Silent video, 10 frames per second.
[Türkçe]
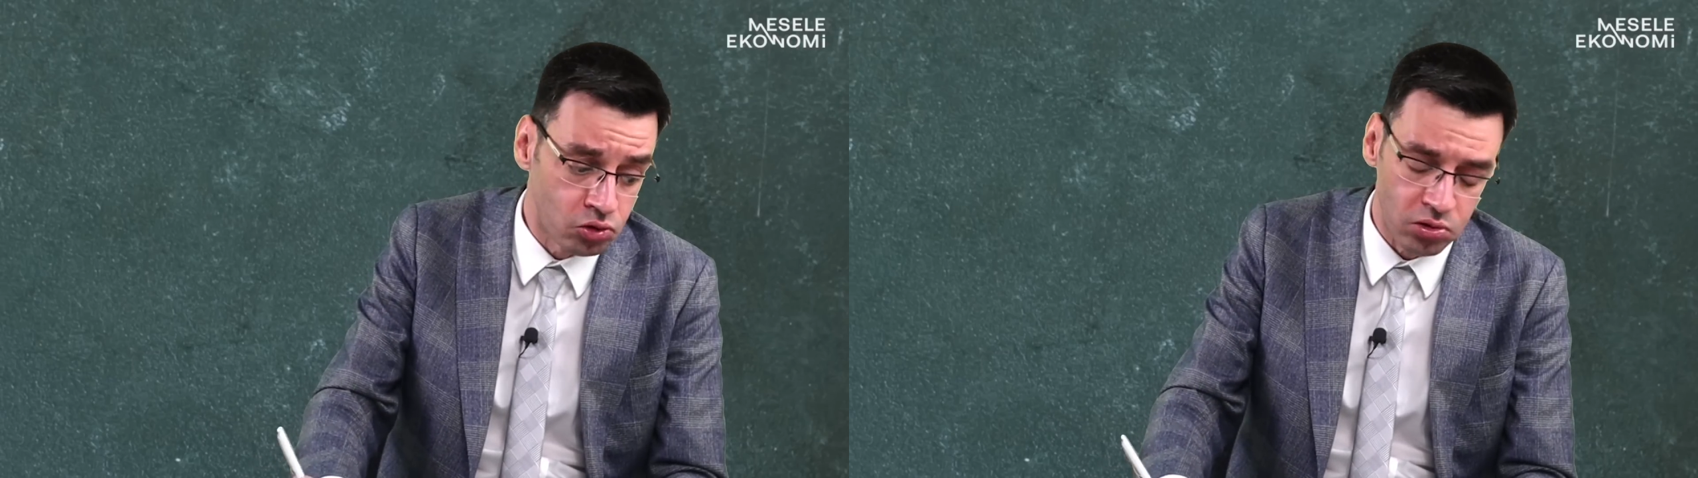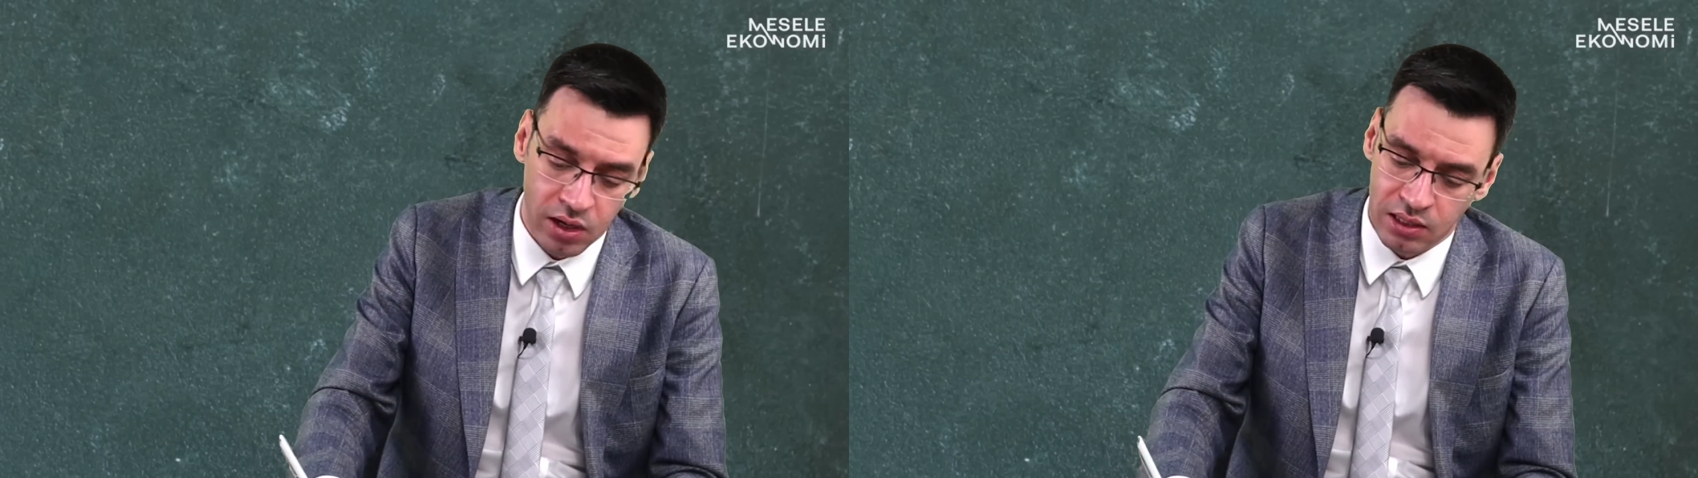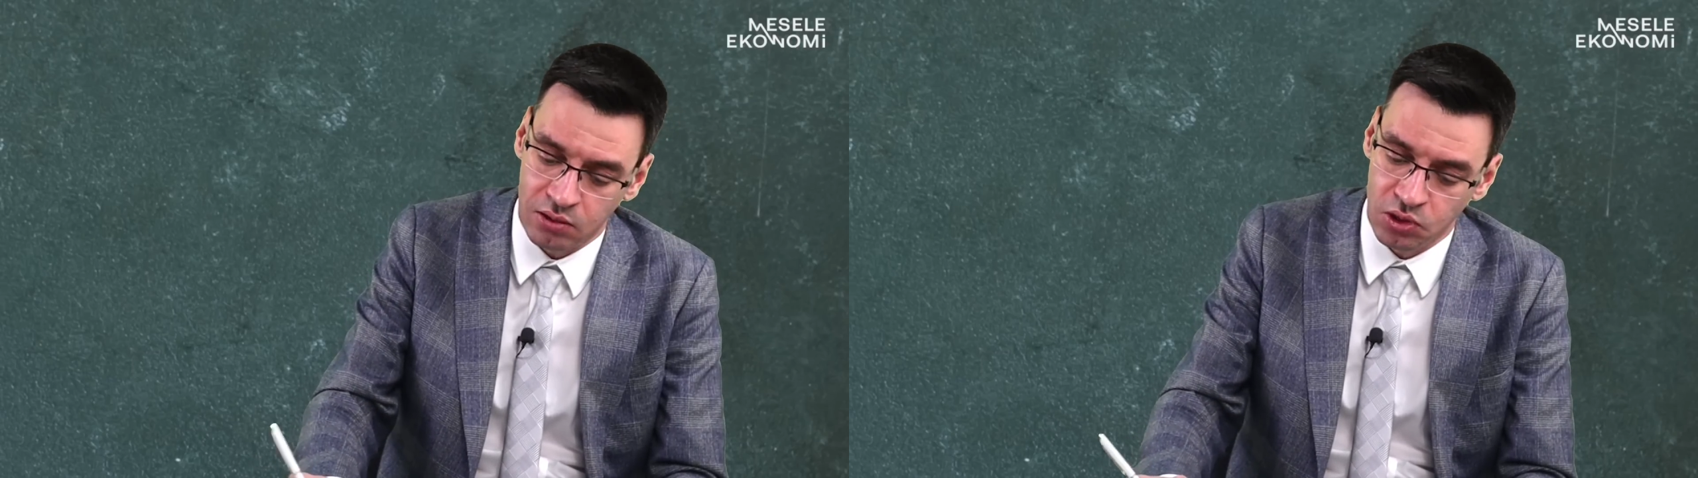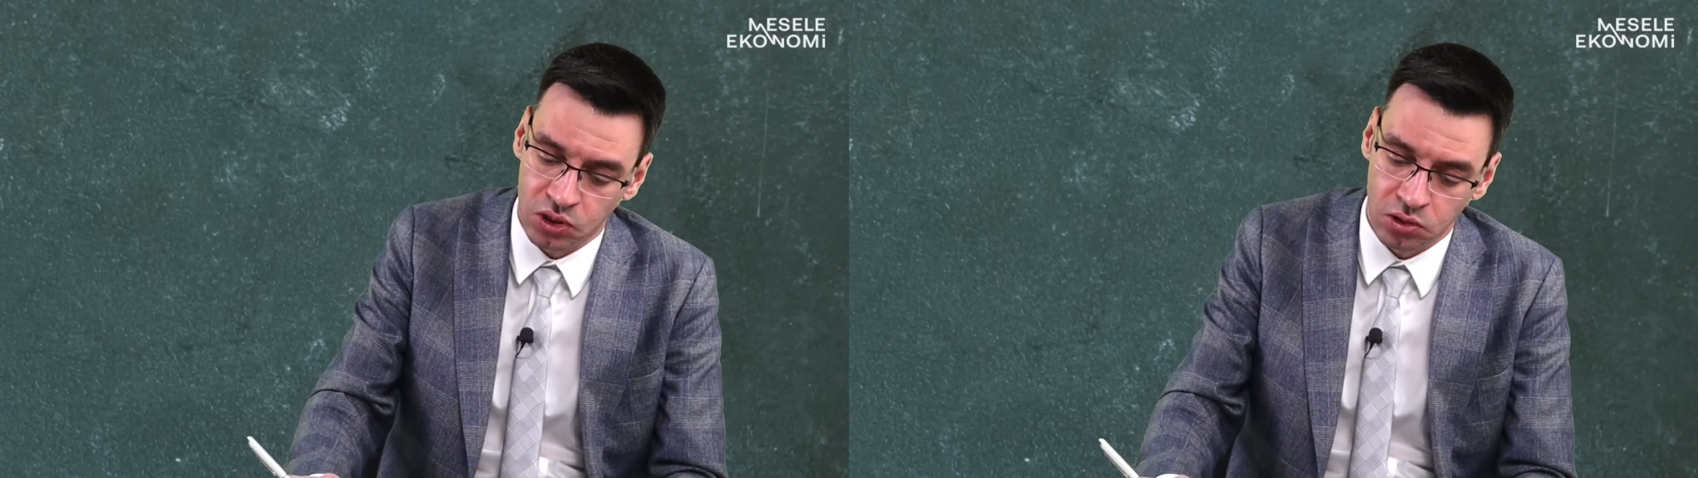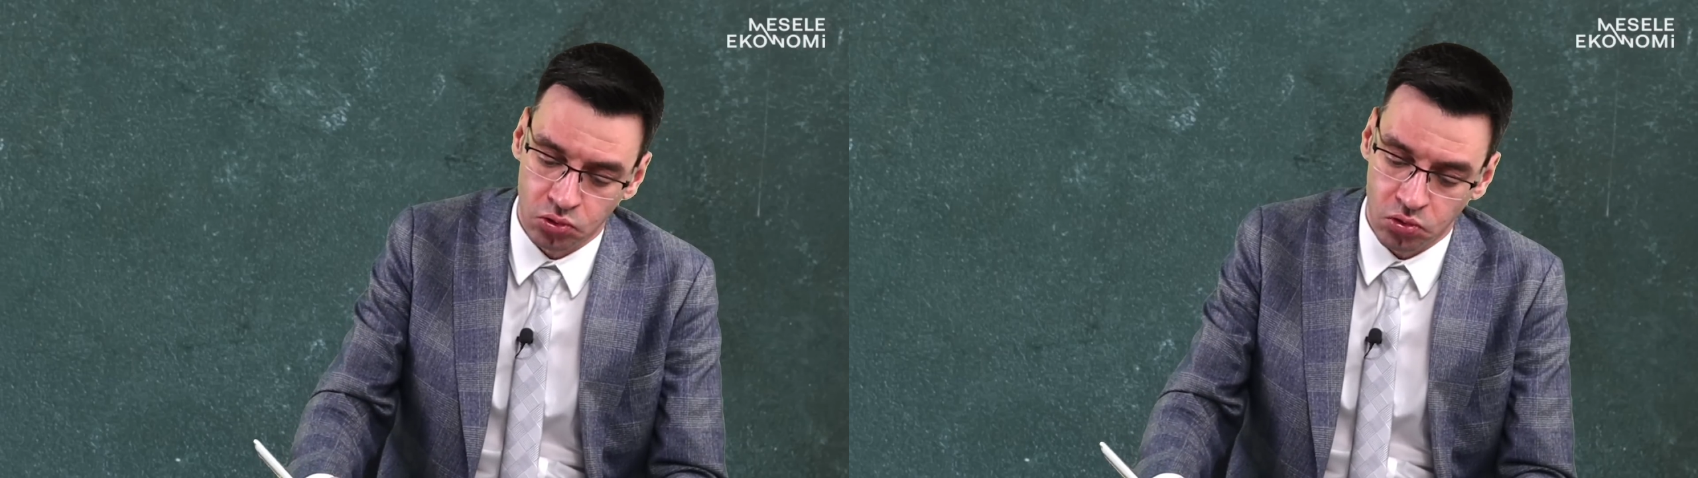Dünya
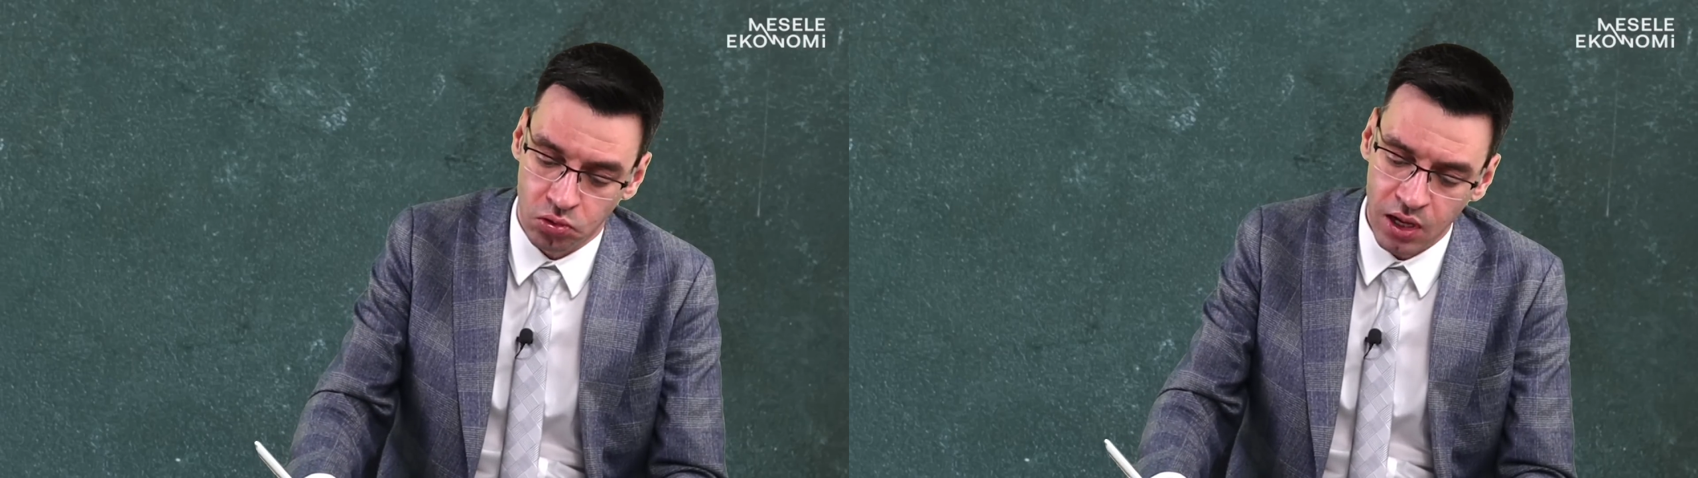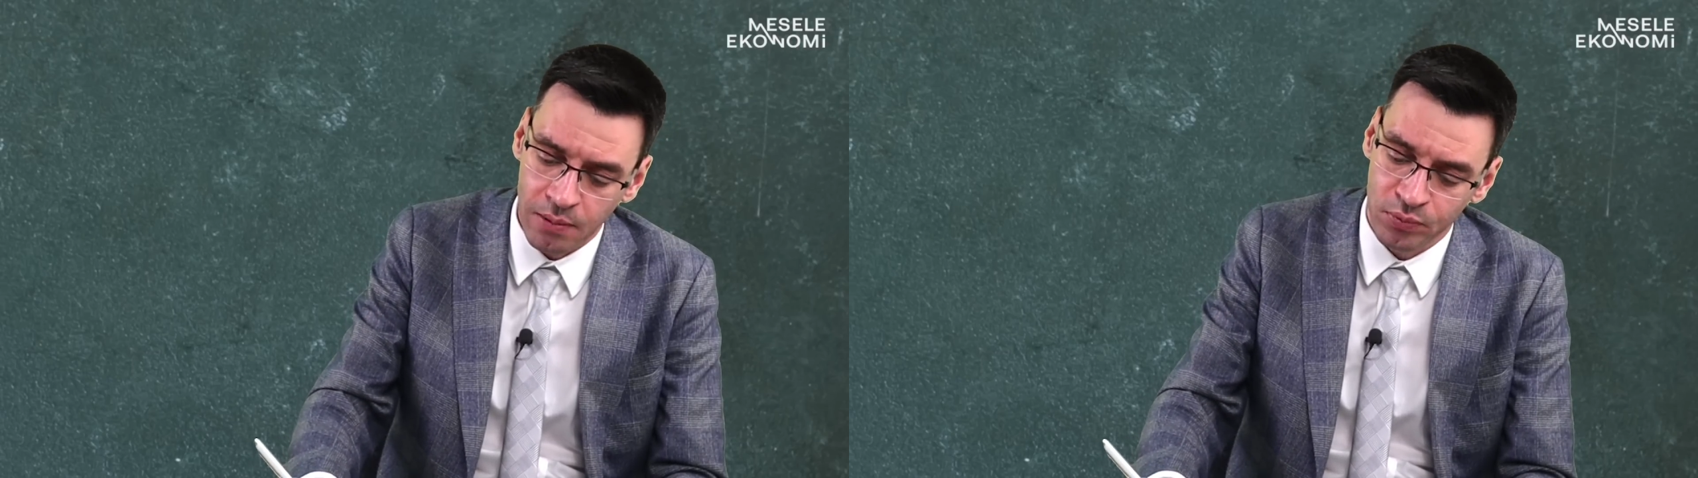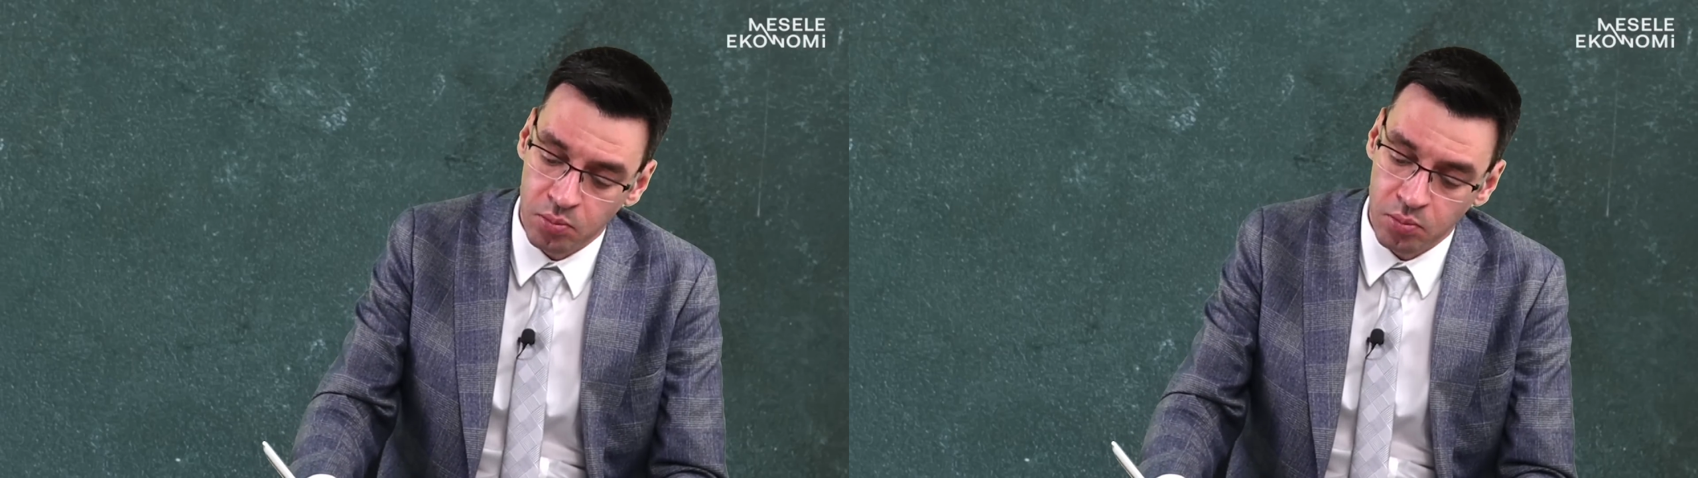Savaşı'nın sonunda.